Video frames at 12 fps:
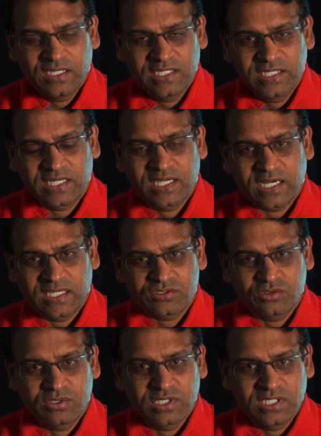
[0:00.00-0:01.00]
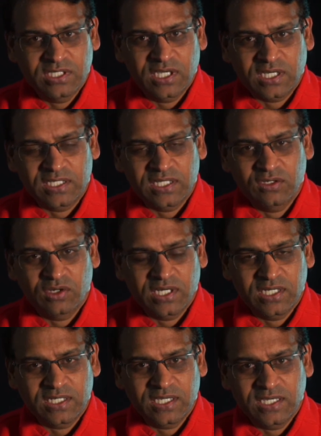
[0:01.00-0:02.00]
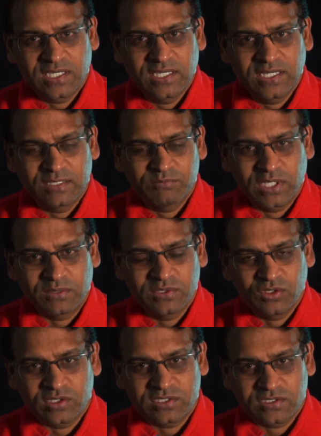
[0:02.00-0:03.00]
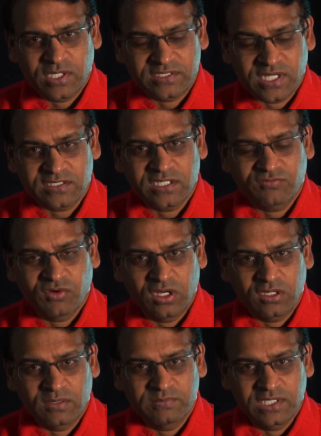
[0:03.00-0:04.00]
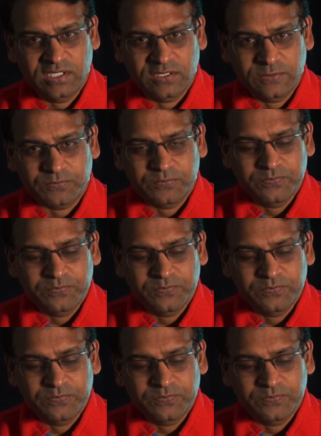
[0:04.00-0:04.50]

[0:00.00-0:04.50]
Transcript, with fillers: లీనియర్గా రాసుకొని కథలు అన్నట్టుగా వెళ్ళాం మనం ఒక స్ట్రక్చర్ ఫాలో అవ్వం దీనికి